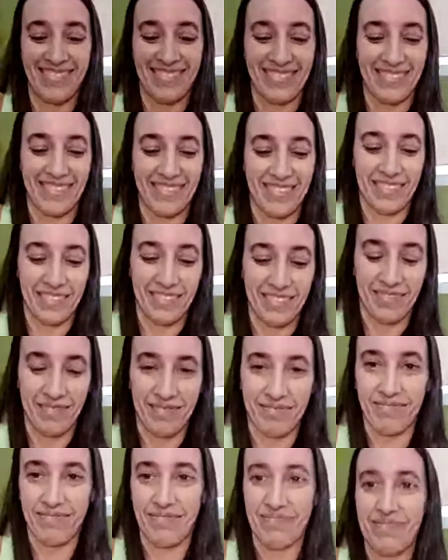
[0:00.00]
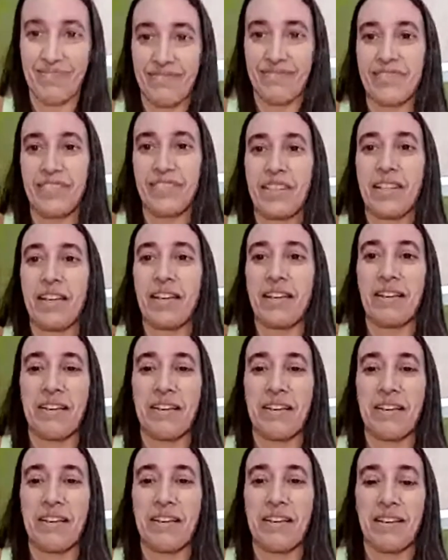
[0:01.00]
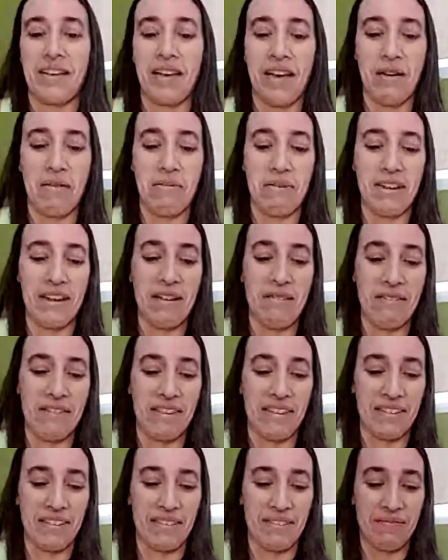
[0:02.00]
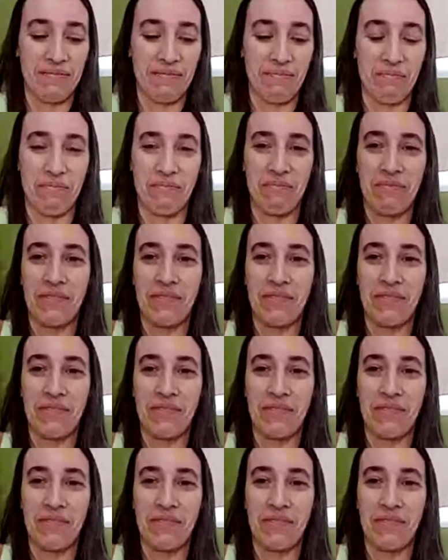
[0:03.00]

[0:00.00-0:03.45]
Ahora te vemos. Noe, ¿cómo estás? Buen mediodía.